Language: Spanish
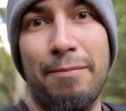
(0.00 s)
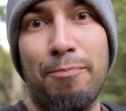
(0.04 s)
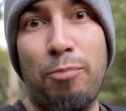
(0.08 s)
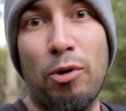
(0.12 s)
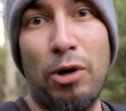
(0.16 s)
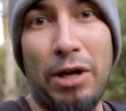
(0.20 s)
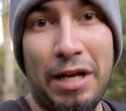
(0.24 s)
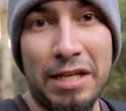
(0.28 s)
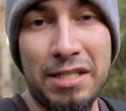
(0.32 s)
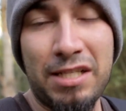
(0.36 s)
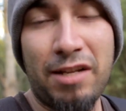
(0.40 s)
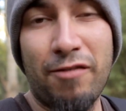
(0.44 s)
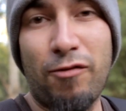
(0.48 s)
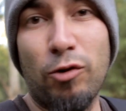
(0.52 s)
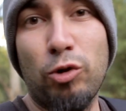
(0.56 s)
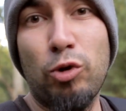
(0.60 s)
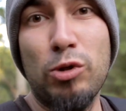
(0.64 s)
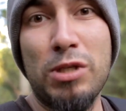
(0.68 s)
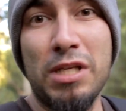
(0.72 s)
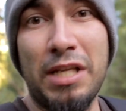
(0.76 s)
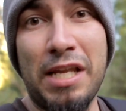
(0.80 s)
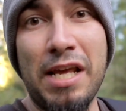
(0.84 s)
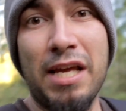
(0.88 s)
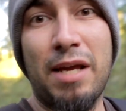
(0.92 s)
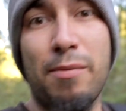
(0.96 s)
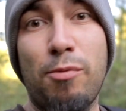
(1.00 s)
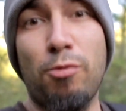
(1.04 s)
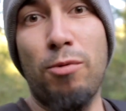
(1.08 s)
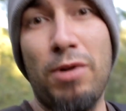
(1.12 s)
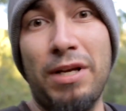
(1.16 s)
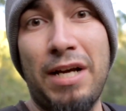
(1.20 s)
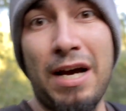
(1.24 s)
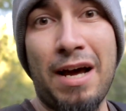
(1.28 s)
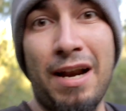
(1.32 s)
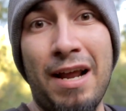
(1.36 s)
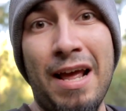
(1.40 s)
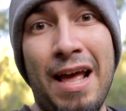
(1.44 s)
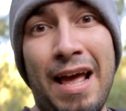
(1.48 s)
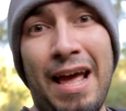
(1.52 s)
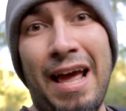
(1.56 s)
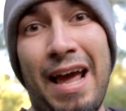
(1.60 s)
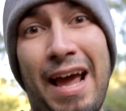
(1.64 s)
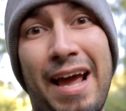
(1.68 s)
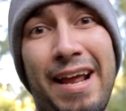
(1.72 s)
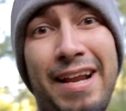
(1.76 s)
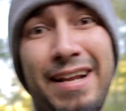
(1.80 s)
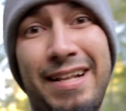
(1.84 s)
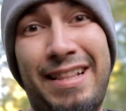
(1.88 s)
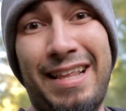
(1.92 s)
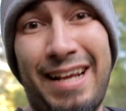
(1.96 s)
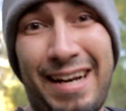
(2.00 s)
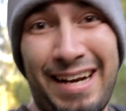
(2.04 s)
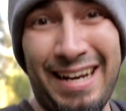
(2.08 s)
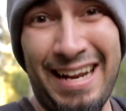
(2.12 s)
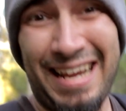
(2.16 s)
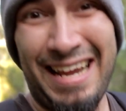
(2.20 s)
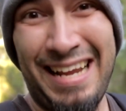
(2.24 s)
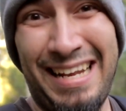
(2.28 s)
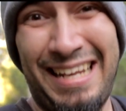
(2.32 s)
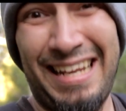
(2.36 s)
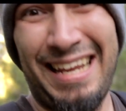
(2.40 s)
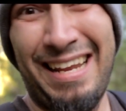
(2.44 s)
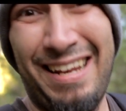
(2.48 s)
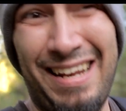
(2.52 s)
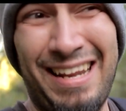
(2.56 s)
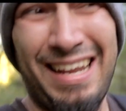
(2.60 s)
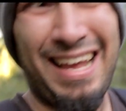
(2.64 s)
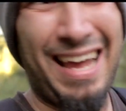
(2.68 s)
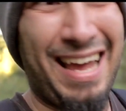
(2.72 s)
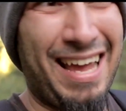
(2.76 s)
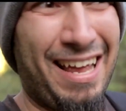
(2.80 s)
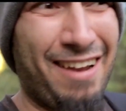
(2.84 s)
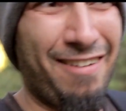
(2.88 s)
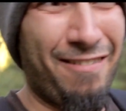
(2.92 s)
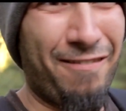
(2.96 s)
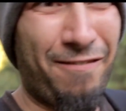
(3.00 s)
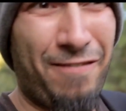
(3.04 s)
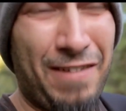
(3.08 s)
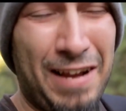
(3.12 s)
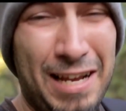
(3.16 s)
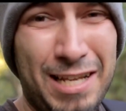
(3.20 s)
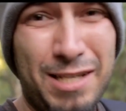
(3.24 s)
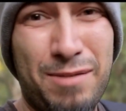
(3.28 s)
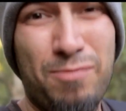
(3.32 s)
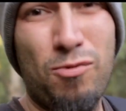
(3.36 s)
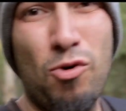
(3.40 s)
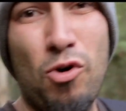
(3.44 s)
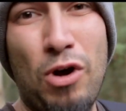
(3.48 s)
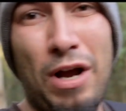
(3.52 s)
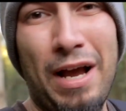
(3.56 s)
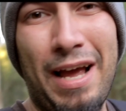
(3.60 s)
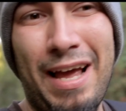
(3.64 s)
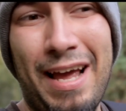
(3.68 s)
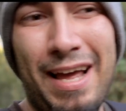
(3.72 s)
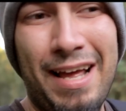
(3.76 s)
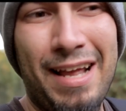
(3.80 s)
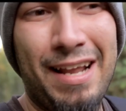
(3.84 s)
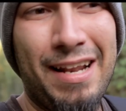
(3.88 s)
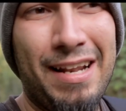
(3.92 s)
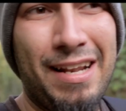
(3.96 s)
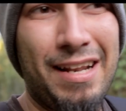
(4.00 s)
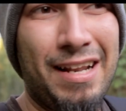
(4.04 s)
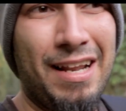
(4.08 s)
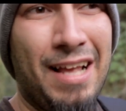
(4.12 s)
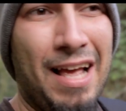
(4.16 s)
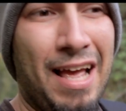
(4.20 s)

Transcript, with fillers: Porque esta foto se tiene que publicar en internet, en, Facebook, en,